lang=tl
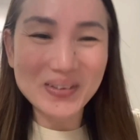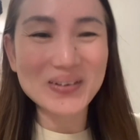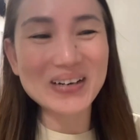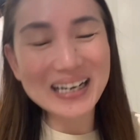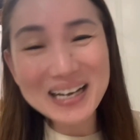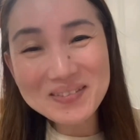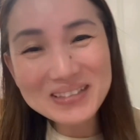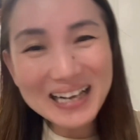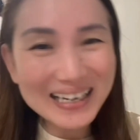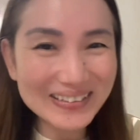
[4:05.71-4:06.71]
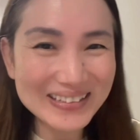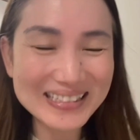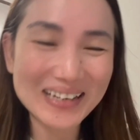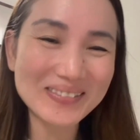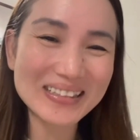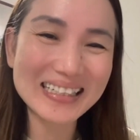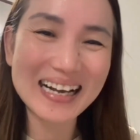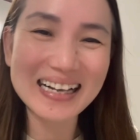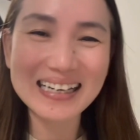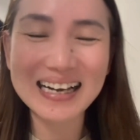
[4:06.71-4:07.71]
O, kaya mula noon, sabi ni
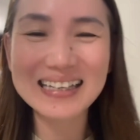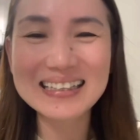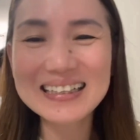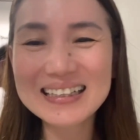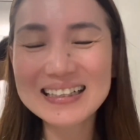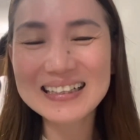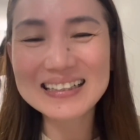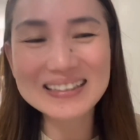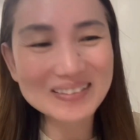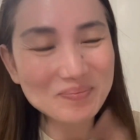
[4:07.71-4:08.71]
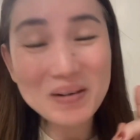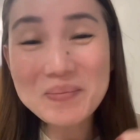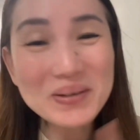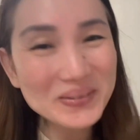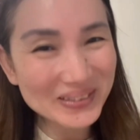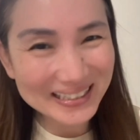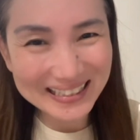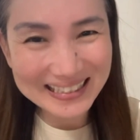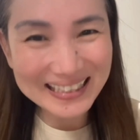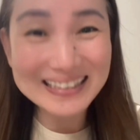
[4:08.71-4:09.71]
nanay, yun, papanoorin
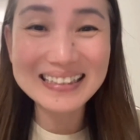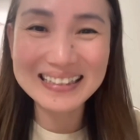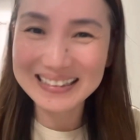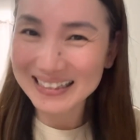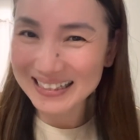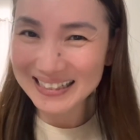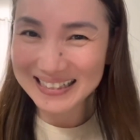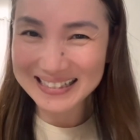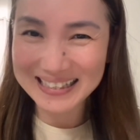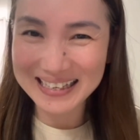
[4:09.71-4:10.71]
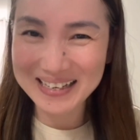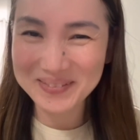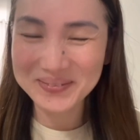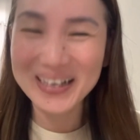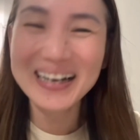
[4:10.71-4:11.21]
na niya, hindi na niya i-skip.